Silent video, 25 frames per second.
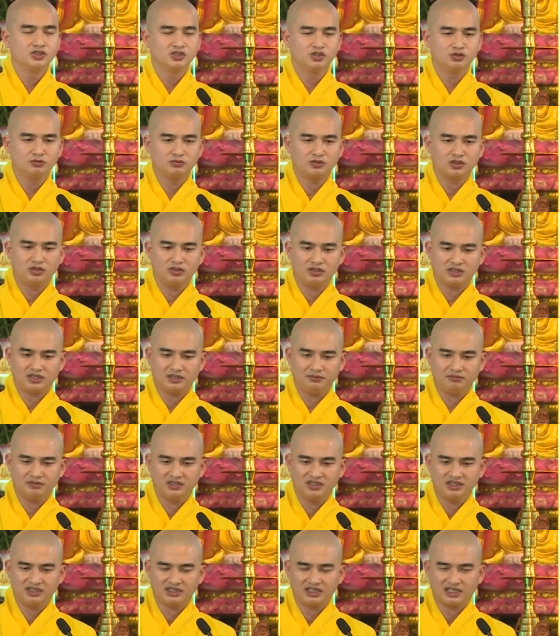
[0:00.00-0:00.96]
chúng con
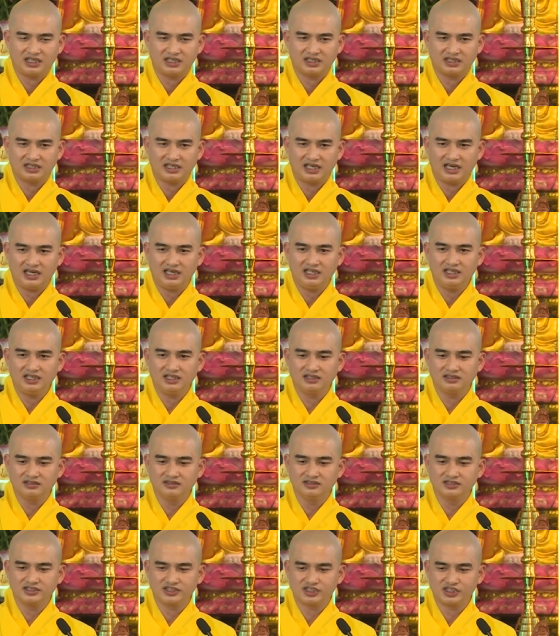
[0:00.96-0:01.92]
cảm nghĩ rằng đã là
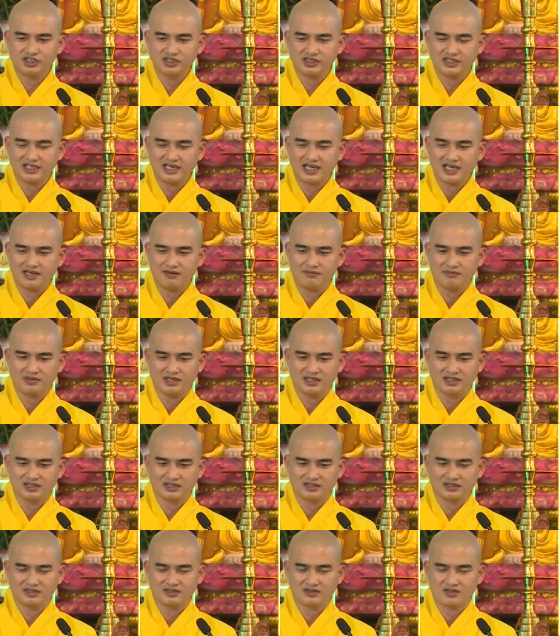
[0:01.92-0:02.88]
người xuất gia
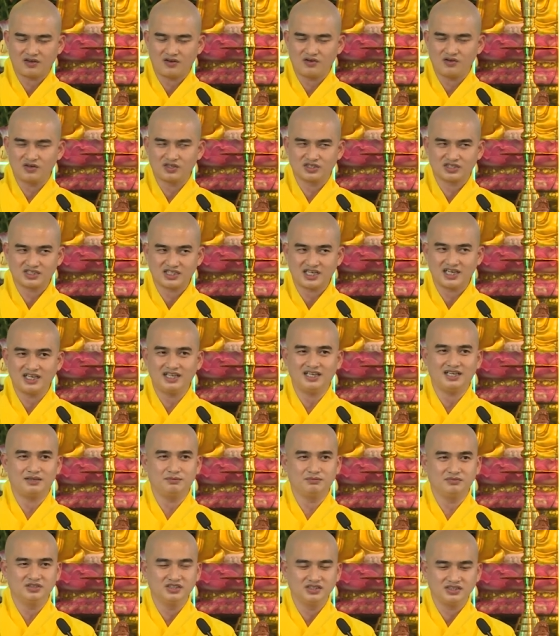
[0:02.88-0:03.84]
mà còn sai
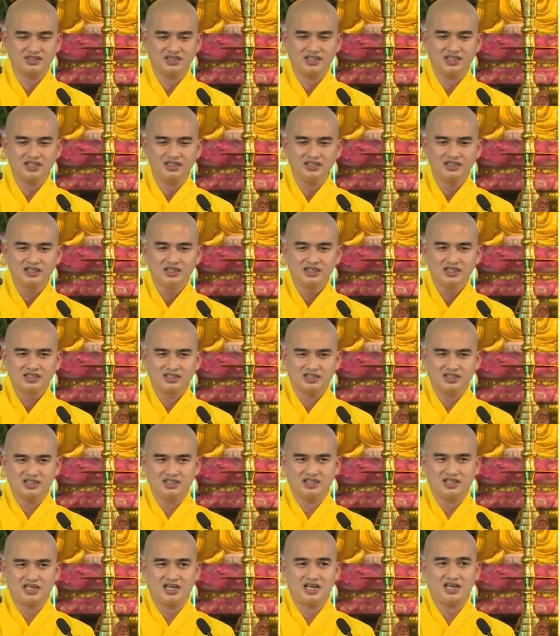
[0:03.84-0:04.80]
lầm như thế
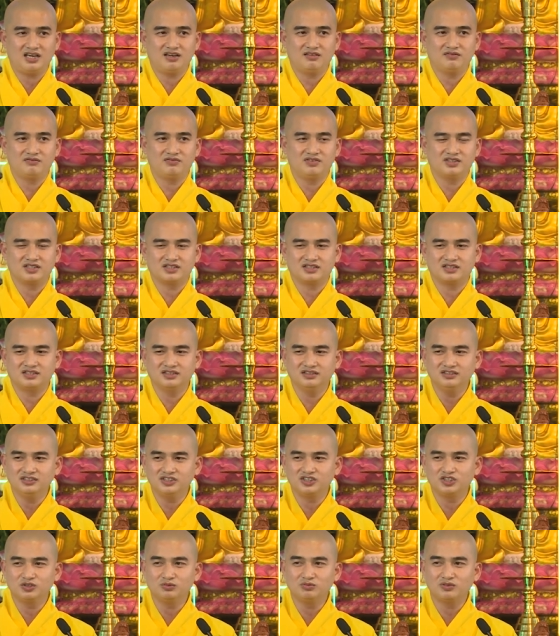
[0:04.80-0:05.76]
thì hàng phật
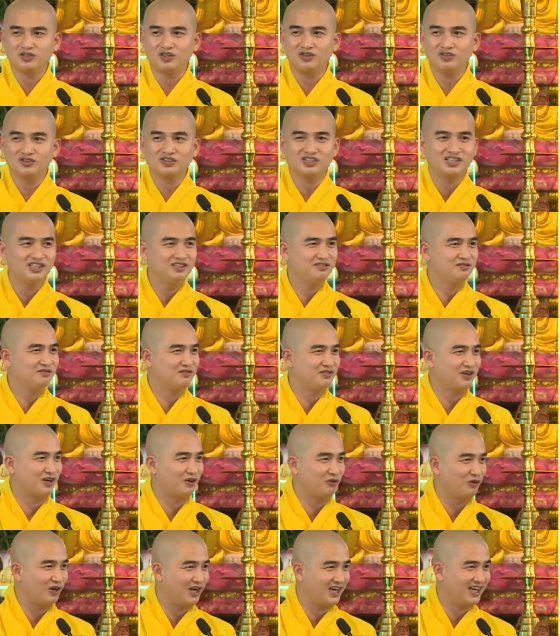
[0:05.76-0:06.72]
tử chúng con tin
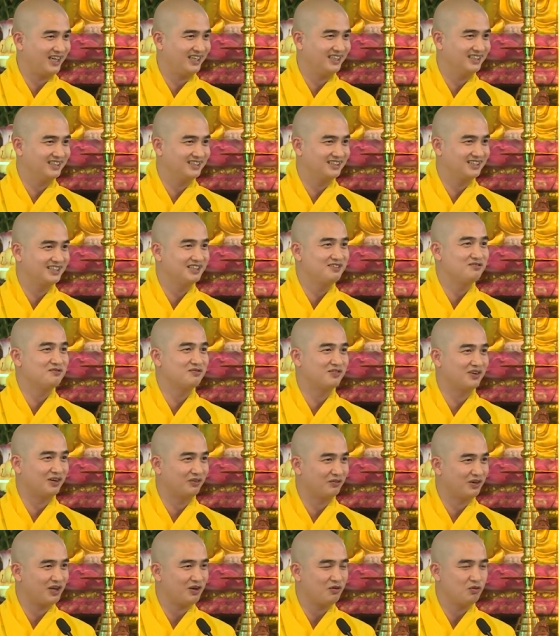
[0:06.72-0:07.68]
vào ai tin
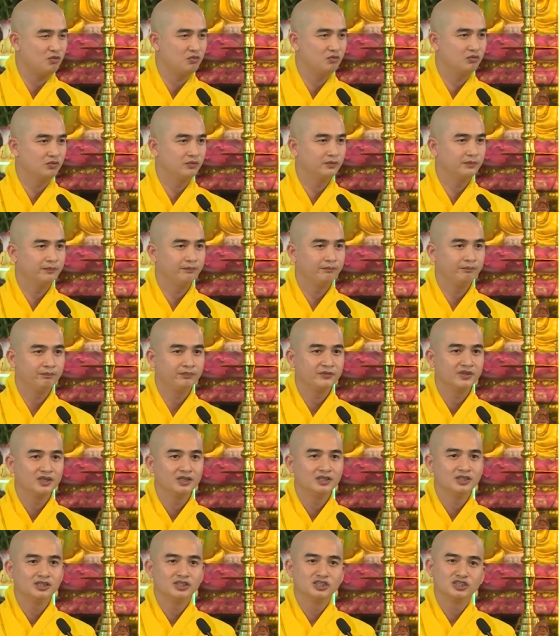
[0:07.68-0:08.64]
vào đâu
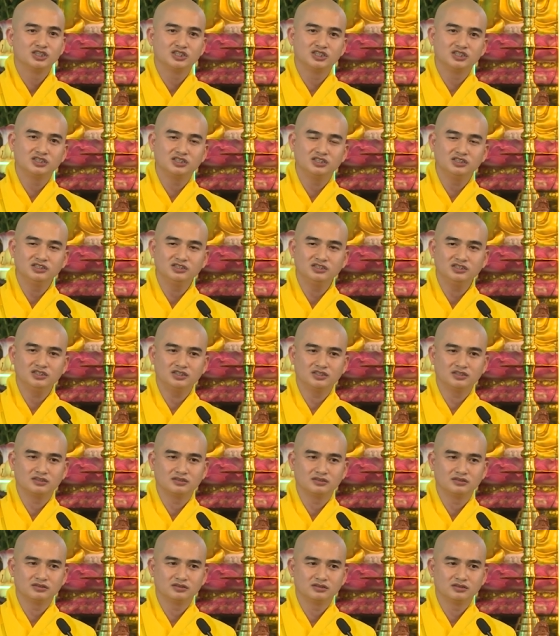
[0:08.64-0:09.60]
xin thưa
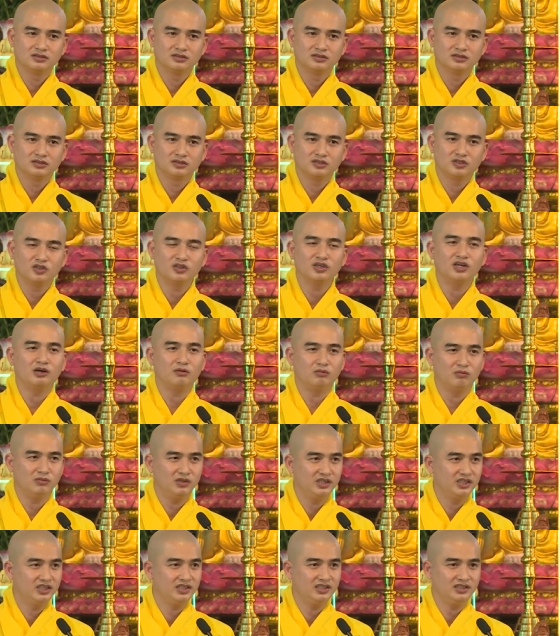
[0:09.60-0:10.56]
tôi
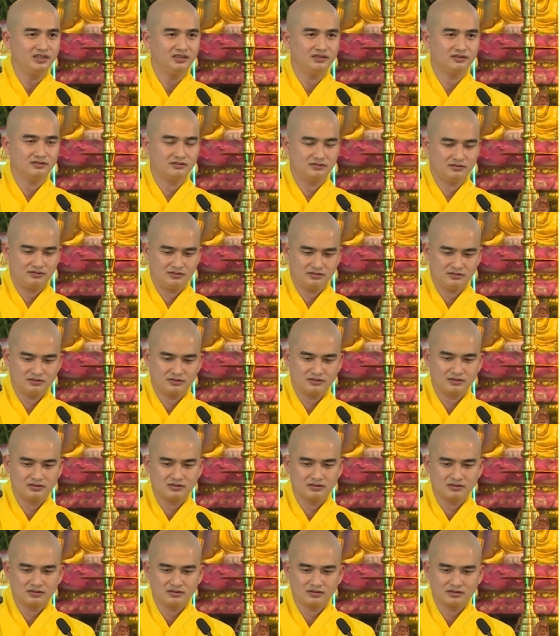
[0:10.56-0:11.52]
đồng ý
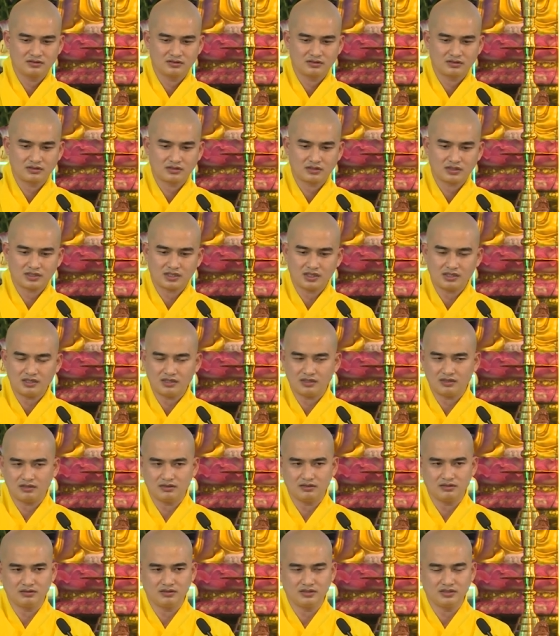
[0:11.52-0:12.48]
cái
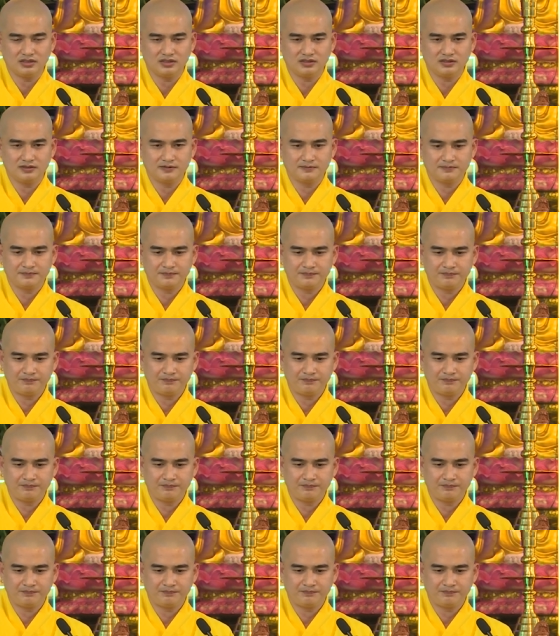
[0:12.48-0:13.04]
lời